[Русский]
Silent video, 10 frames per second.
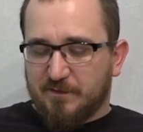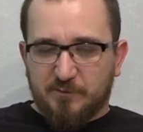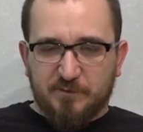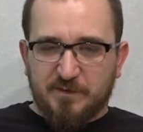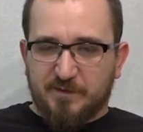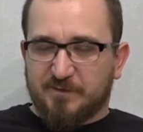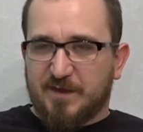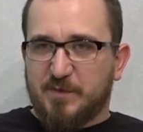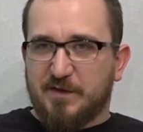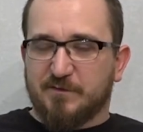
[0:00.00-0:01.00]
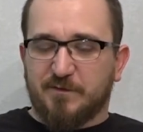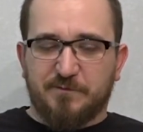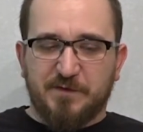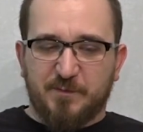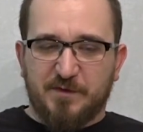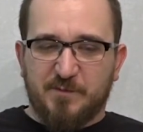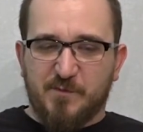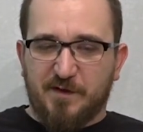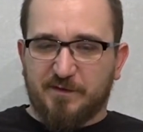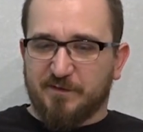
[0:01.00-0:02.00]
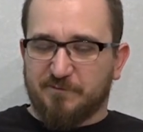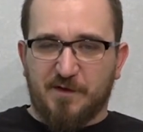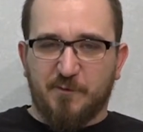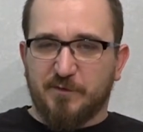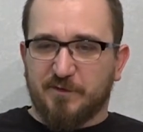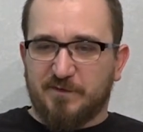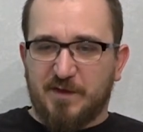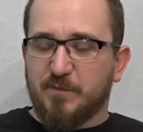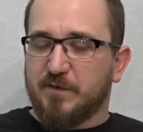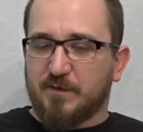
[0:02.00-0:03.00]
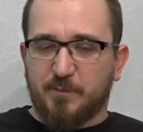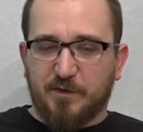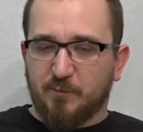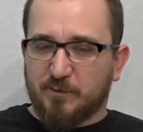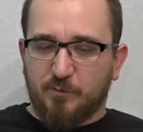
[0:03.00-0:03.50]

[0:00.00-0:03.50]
То есть она заменит вам фирменный маркер в какой-то степени на период